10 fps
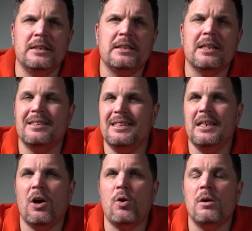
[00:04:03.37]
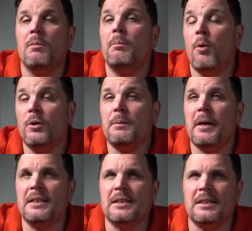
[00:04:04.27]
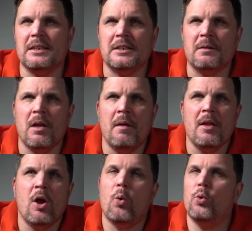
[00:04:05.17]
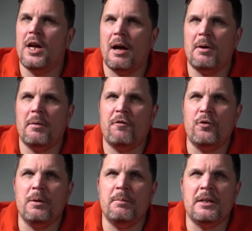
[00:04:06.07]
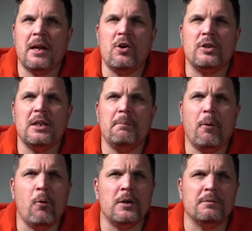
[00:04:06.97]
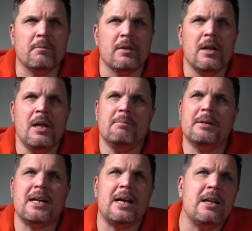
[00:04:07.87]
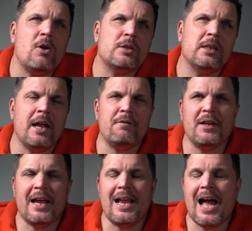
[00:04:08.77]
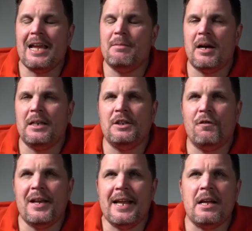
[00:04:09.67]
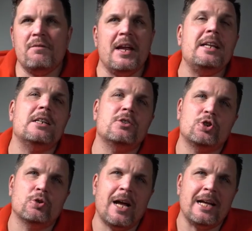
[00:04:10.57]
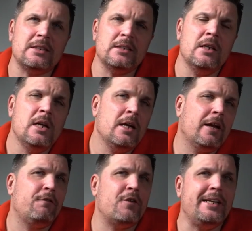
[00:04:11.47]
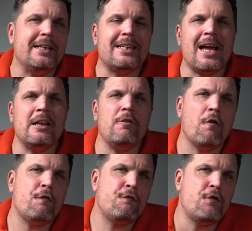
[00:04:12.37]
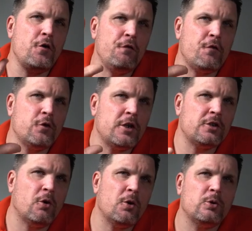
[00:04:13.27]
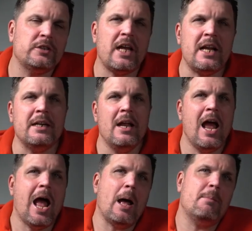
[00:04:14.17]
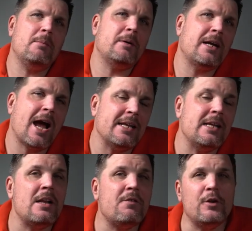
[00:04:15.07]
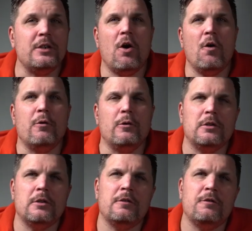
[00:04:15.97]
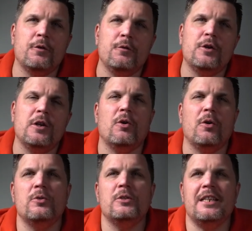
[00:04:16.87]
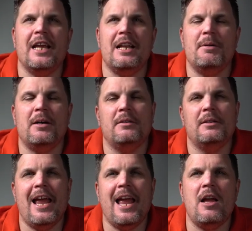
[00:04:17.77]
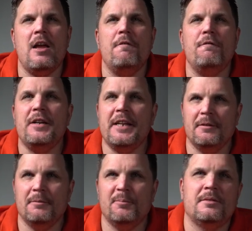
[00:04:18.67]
ist, die auch punkteberechtigt ist. Oder aber über Flüge mit der Lot in Polen. Man kann auch den FTL einmalig verlängern. Wer ihn also schon hatte, ihn verliert, kann 500 Euro zahlen. Aber man kann ihn halt wirklich auch für unter 500 Euro selber erfliegen.